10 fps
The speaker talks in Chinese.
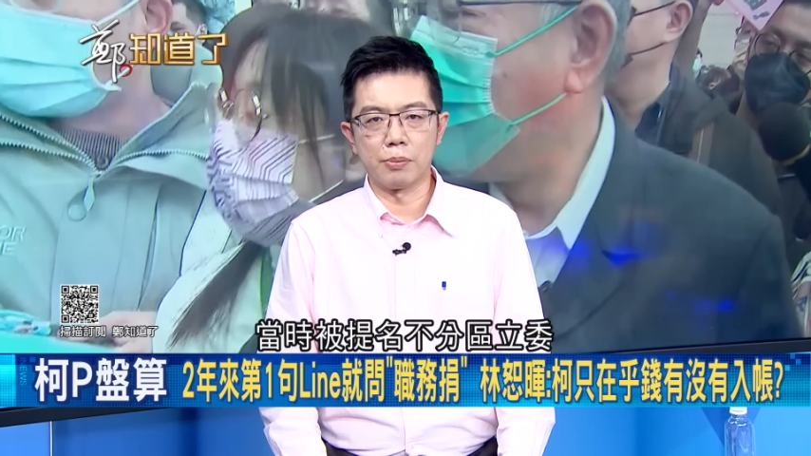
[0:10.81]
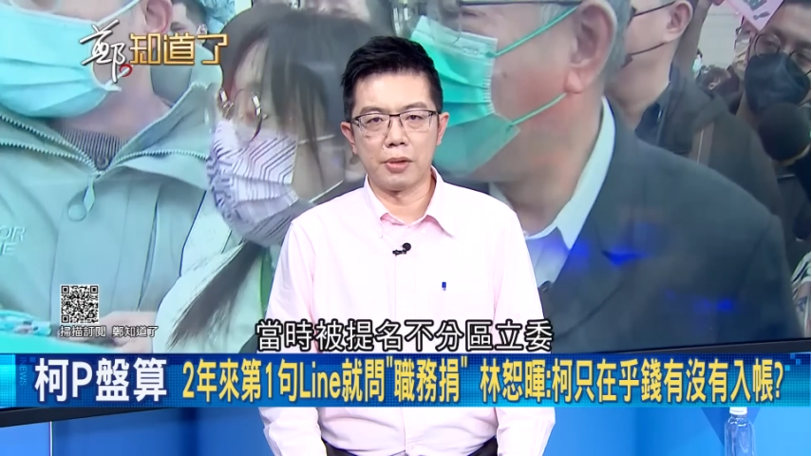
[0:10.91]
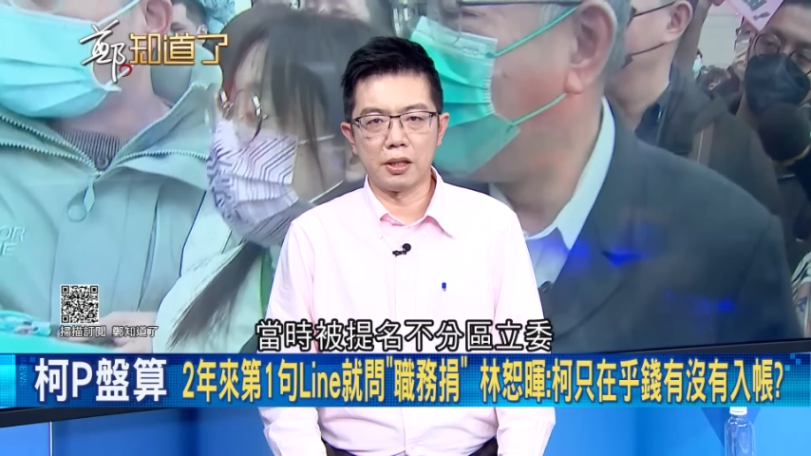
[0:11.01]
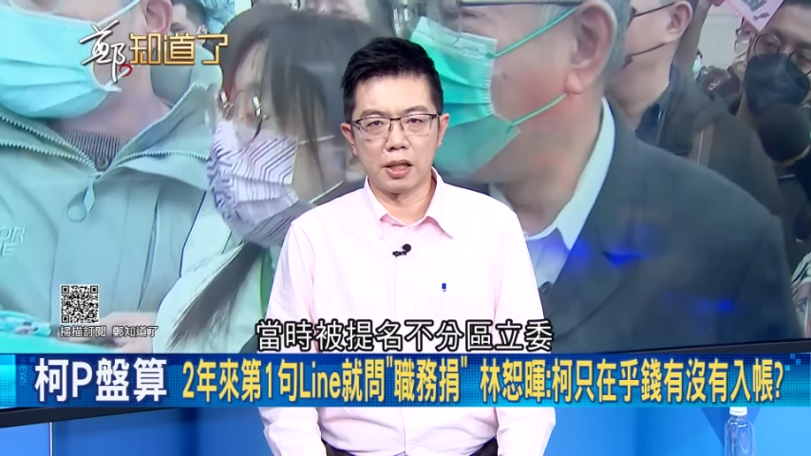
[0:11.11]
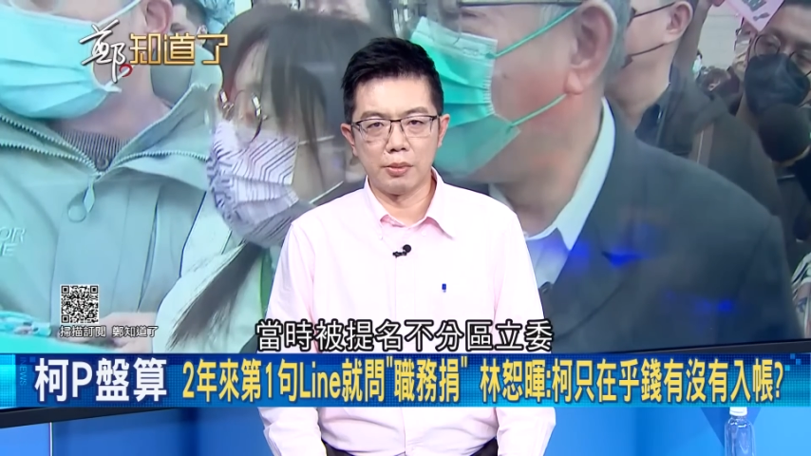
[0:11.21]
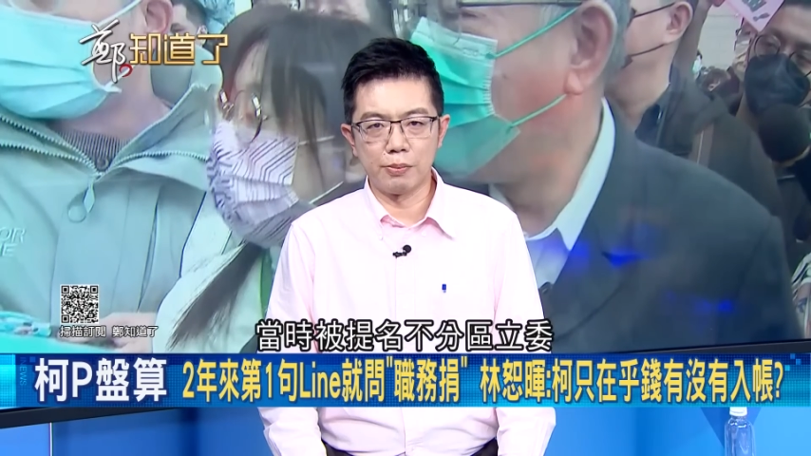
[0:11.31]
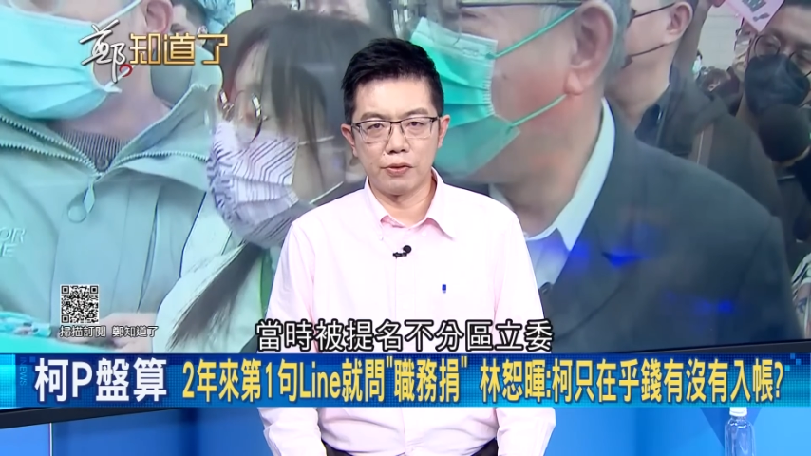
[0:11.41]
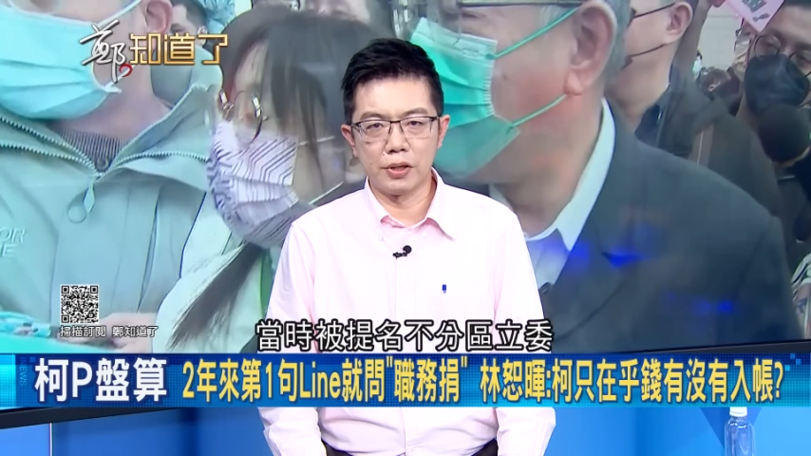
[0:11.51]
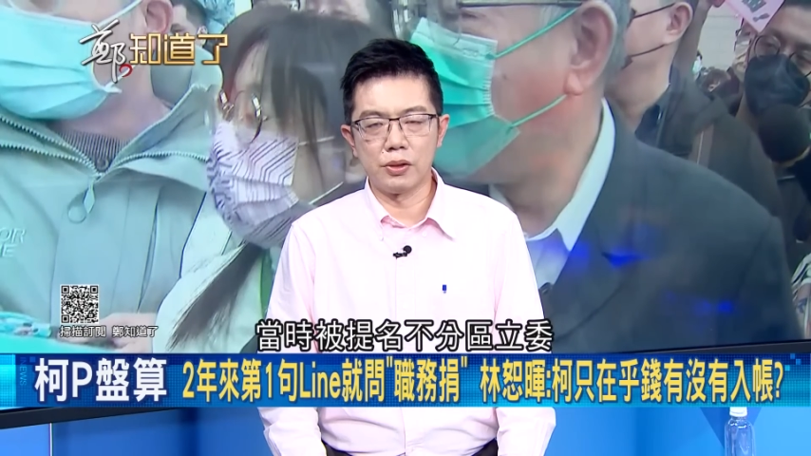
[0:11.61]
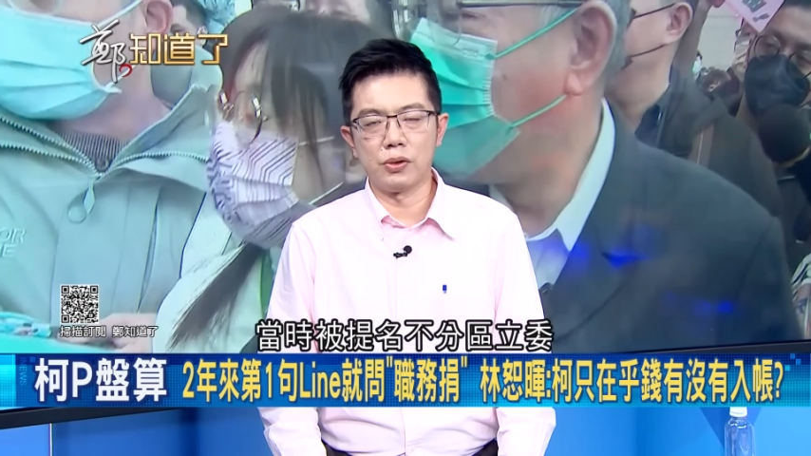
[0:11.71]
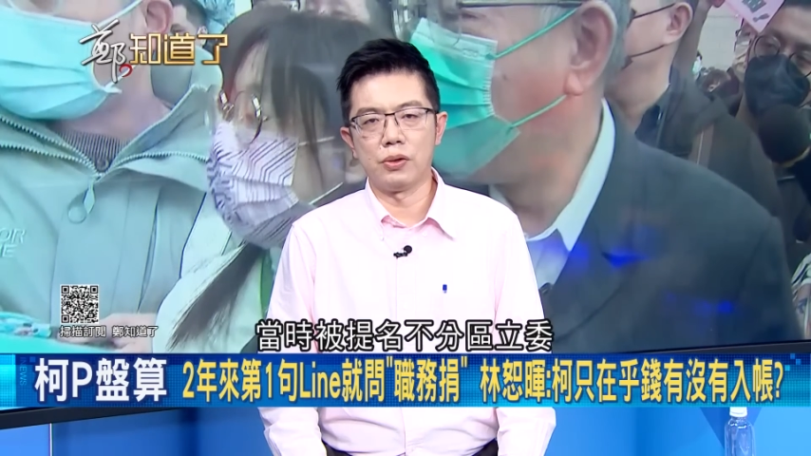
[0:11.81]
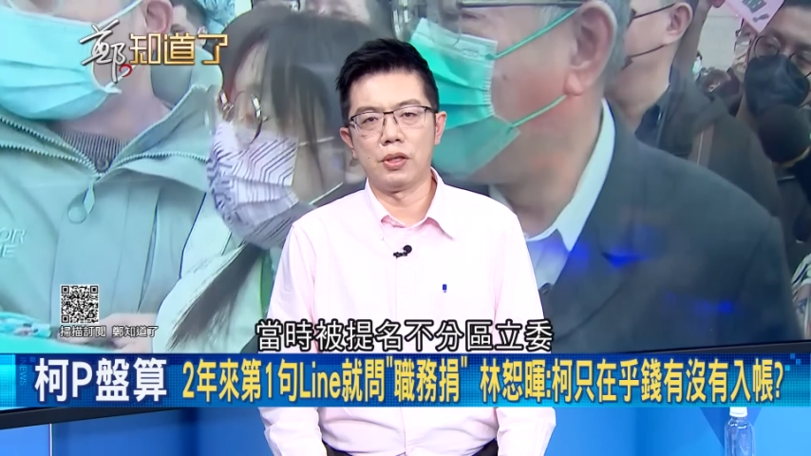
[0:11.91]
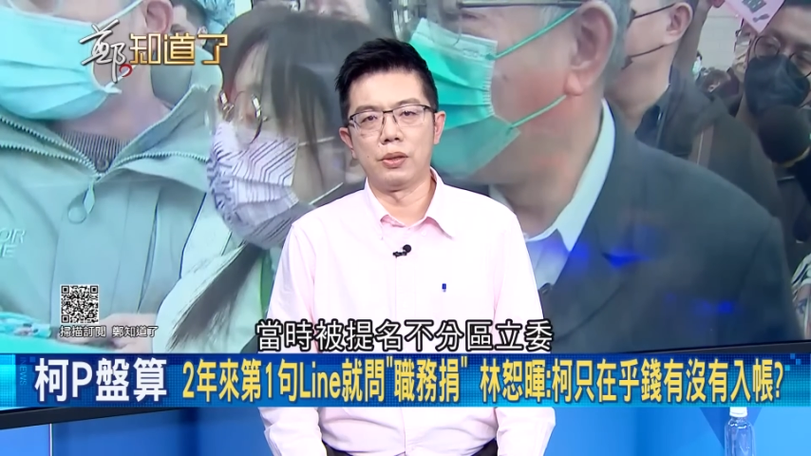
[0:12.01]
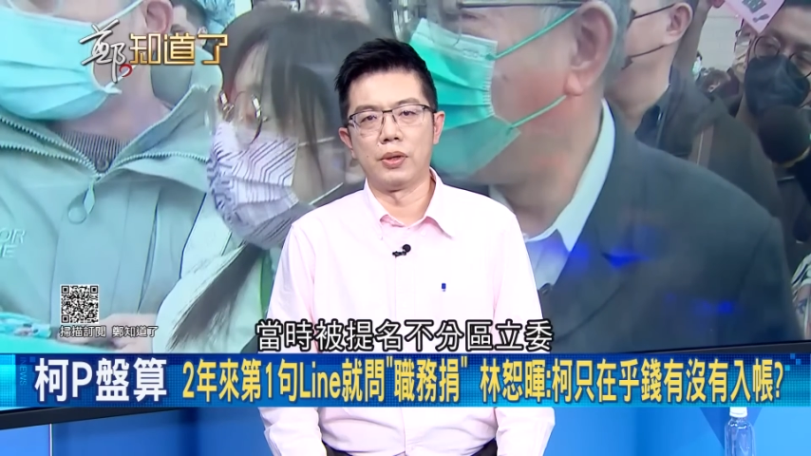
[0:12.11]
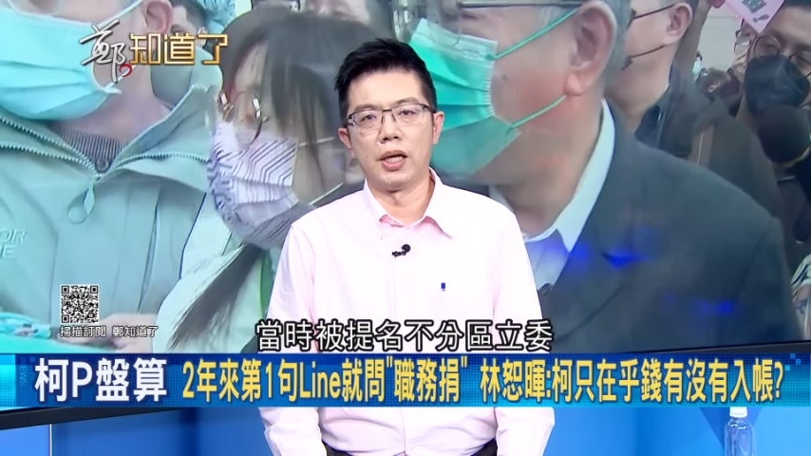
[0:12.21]
被提名不分区
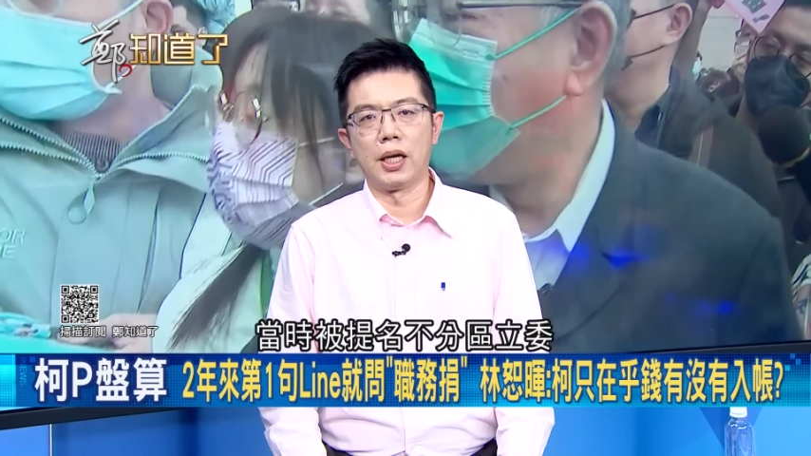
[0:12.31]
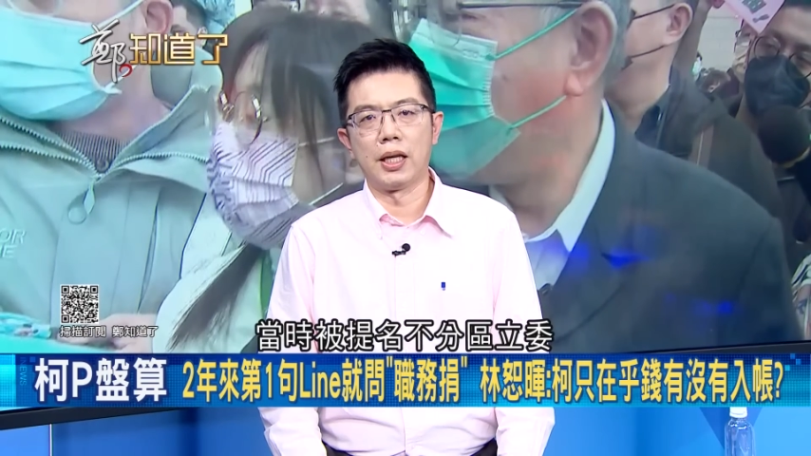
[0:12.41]
立委，